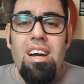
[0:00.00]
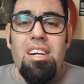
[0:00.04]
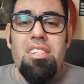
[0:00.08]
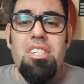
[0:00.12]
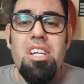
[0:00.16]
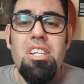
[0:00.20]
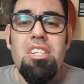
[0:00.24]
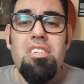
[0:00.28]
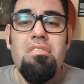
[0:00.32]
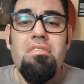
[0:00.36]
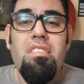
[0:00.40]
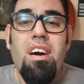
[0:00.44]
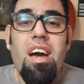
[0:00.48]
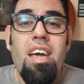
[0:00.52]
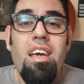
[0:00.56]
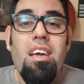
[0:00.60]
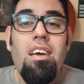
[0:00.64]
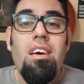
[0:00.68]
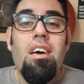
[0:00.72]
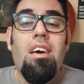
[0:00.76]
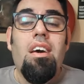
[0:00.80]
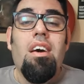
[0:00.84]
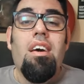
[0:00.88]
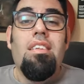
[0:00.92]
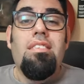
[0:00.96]
A gente vai
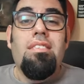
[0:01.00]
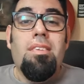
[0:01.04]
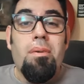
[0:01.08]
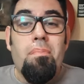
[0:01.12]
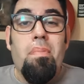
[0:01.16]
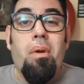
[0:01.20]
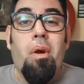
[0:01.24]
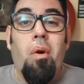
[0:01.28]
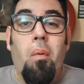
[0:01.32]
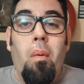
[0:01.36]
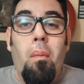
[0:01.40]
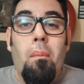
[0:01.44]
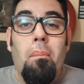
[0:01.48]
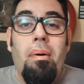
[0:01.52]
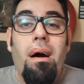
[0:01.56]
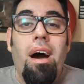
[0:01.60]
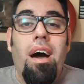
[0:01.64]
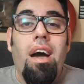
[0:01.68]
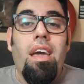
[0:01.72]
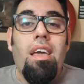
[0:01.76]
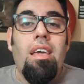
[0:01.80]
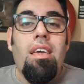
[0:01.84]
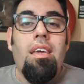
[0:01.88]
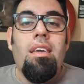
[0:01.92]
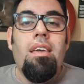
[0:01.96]
se
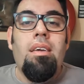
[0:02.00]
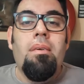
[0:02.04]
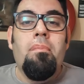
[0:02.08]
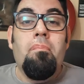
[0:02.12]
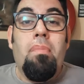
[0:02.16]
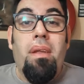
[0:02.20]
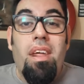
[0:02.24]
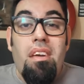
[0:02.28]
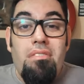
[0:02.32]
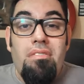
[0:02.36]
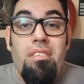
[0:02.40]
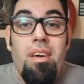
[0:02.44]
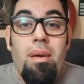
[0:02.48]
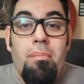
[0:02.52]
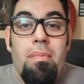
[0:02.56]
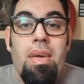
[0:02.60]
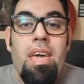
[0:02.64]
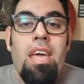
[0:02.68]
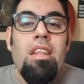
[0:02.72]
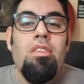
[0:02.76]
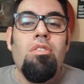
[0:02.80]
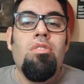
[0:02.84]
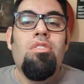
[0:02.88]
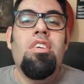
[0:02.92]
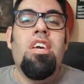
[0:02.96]
preocupar em prever
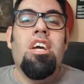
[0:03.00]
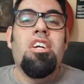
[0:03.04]
menos,